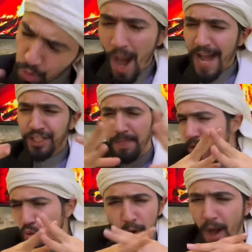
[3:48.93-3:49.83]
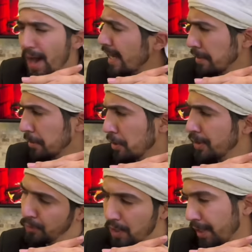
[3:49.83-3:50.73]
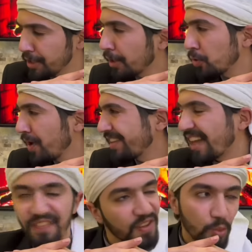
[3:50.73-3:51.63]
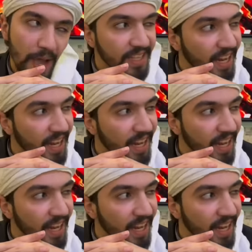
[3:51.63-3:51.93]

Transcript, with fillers: سؤال جميل ورائع والله شكلكم رح تتعفسوا بعد